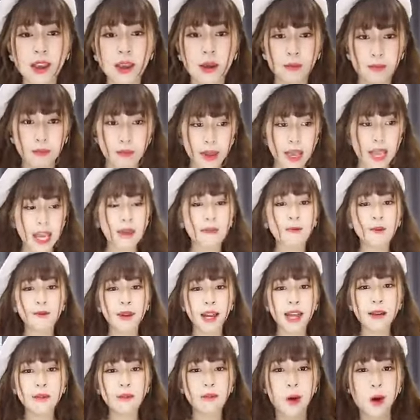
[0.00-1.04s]
mẹ em cũng
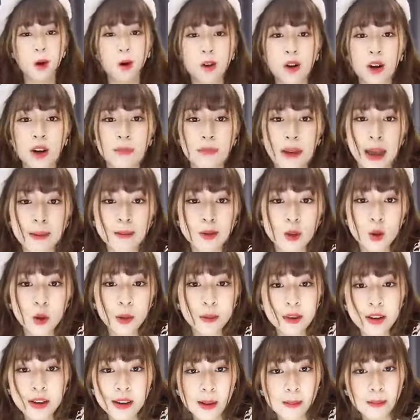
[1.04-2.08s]
lấy một bộ rồi mẹ em xuống
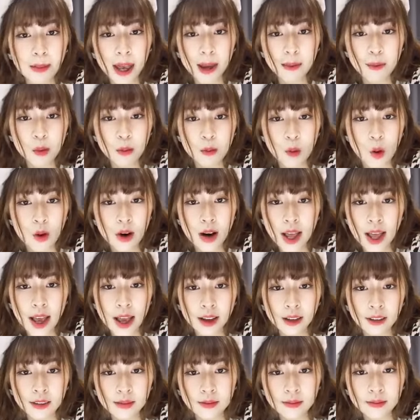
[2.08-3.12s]
em đưa cho mẹ em một bộ
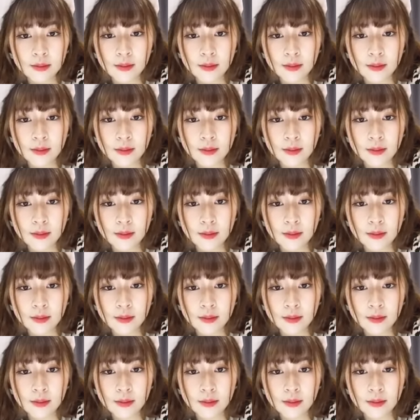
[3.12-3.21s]
liền